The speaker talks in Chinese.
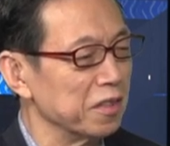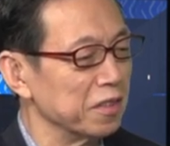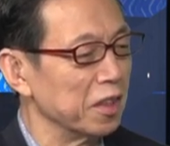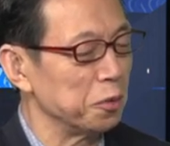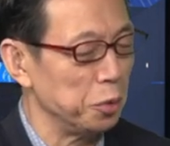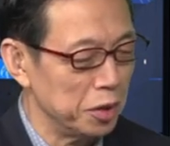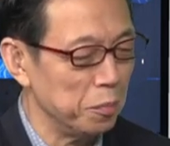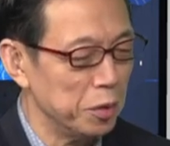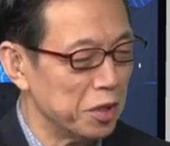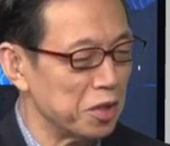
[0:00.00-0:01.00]
那学生
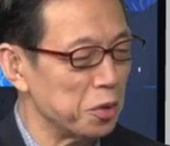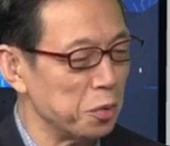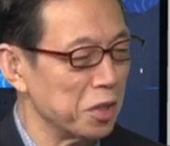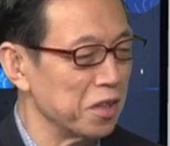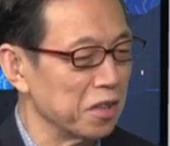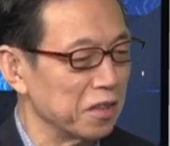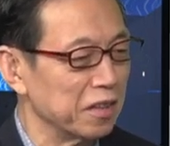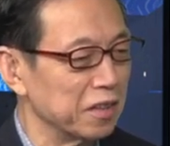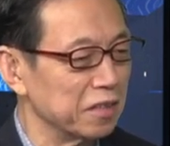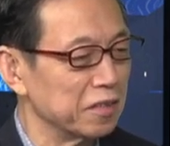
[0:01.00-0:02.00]
毕竟是学生，
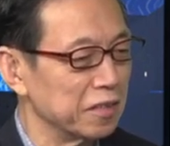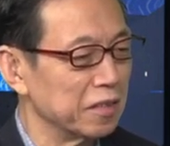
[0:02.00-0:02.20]
嗯，